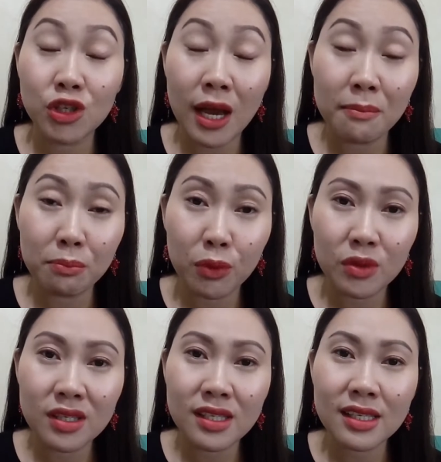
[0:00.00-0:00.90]

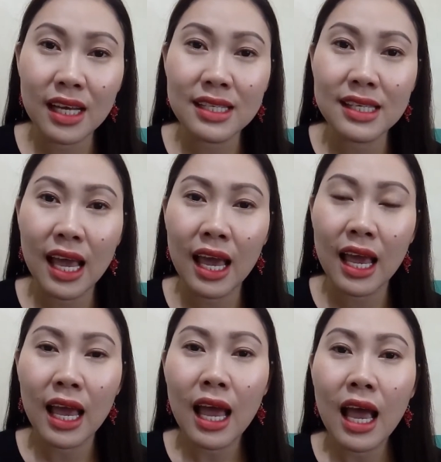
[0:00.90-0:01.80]
shampoos
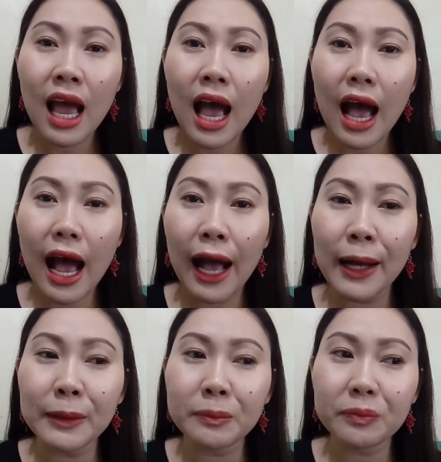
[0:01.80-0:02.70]
kasi
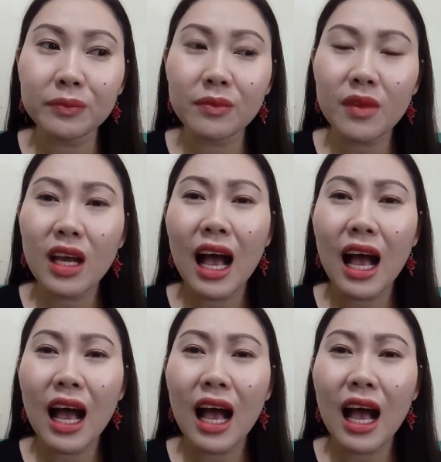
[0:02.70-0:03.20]
um,